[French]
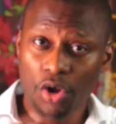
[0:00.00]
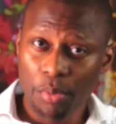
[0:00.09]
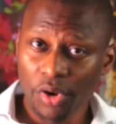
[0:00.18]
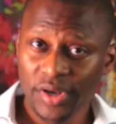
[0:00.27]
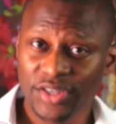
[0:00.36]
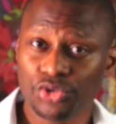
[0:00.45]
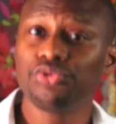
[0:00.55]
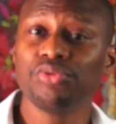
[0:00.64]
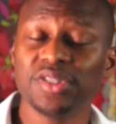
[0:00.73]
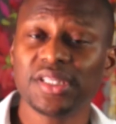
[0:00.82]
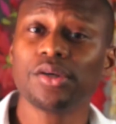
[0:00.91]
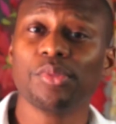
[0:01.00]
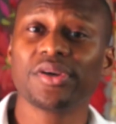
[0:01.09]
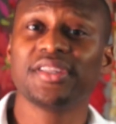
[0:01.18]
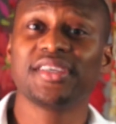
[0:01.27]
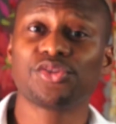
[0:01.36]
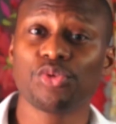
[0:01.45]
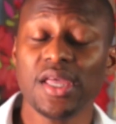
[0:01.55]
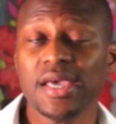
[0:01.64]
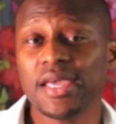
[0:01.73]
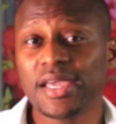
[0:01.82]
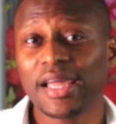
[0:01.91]
comment les utiliser, comment les déjouer.
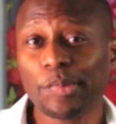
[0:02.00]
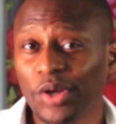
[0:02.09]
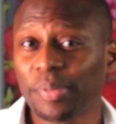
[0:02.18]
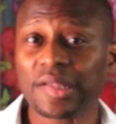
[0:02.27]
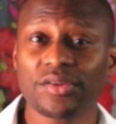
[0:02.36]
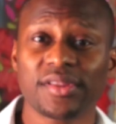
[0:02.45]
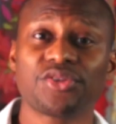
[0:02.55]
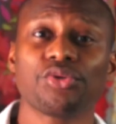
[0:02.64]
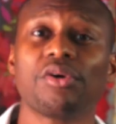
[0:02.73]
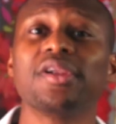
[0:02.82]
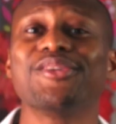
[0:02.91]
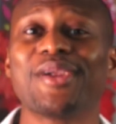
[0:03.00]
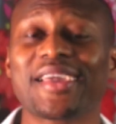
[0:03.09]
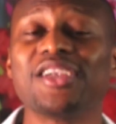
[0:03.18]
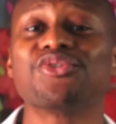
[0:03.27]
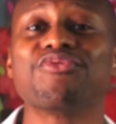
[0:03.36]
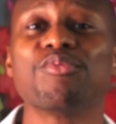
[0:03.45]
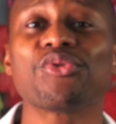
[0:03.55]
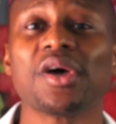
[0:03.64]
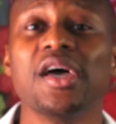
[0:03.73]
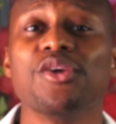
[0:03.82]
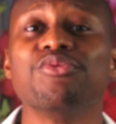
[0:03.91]
Également une présentation en ligne dans laquelle je vous
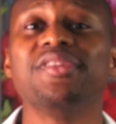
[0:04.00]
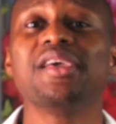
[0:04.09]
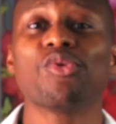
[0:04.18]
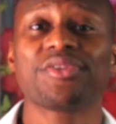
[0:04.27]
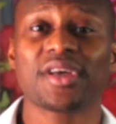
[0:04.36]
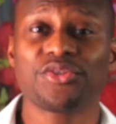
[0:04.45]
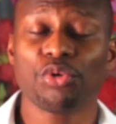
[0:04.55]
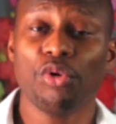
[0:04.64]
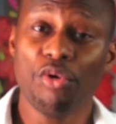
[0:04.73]
montre une démonstration